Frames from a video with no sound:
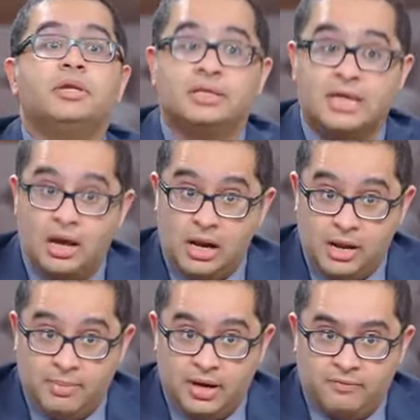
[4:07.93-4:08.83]
انه
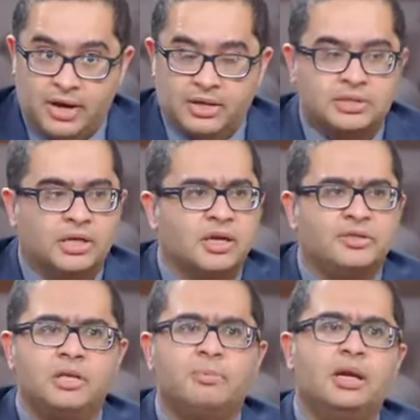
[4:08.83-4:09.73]
يتغلب على الفيروس لان
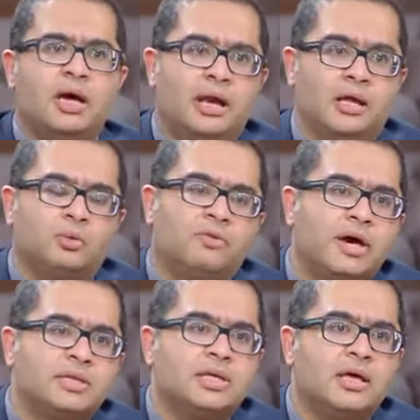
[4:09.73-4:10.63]
كثير من الحالات
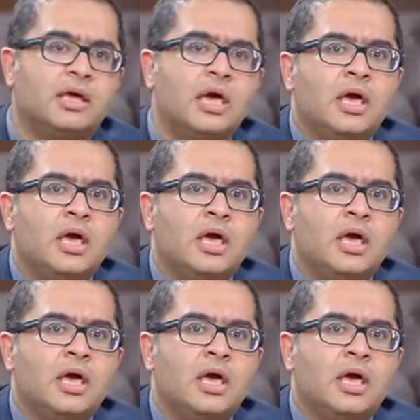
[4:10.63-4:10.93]
والفيروس هذا